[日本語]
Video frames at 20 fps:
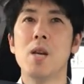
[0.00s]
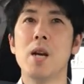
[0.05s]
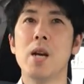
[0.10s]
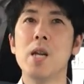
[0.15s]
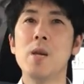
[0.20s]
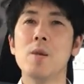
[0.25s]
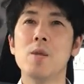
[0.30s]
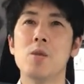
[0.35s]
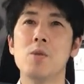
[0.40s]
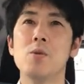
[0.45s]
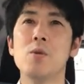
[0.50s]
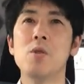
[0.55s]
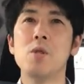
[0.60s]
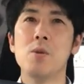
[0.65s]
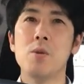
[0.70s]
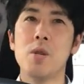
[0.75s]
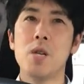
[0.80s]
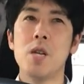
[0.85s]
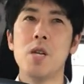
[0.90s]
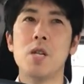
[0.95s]
あるいはその
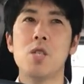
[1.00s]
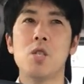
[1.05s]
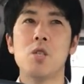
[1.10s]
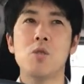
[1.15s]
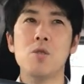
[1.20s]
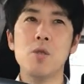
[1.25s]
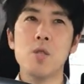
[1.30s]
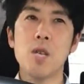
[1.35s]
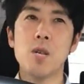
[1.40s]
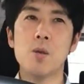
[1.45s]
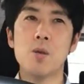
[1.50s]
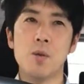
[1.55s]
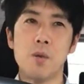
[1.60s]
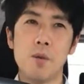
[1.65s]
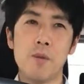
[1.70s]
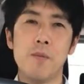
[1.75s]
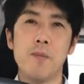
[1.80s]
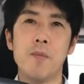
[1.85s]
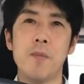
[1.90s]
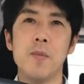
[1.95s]
人に執着す
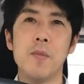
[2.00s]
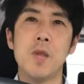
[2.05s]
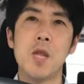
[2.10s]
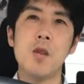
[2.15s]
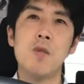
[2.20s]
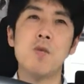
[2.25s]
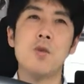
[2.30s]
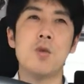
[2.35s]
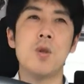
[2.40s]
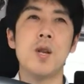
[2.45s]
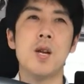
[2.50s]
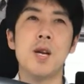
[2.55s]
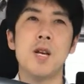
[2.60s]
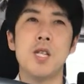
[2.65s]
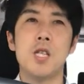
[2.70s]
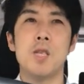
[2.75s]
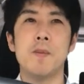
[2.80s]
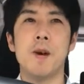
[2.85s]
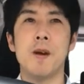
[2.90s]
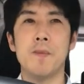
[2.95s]
るっていうそれが
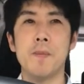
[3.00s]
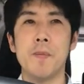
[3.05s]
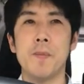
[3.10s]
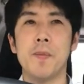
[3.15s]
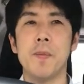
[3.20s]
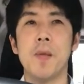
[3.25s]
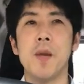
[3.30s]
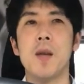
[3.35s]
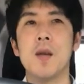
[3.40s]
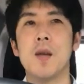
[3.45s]
一番、